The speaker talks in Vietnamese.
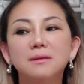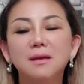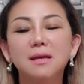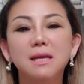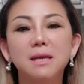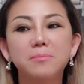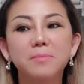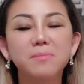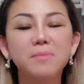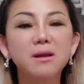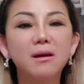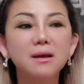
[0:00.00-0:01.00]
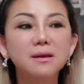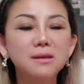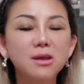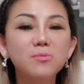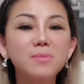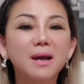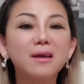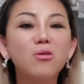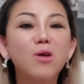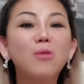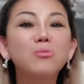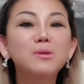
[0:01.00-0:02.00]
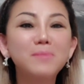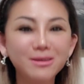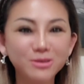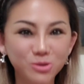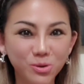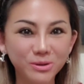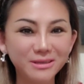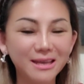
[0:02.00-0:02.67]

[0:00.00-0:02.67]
Thì mình mới nói nếu mà cái con ốc nó mất rồi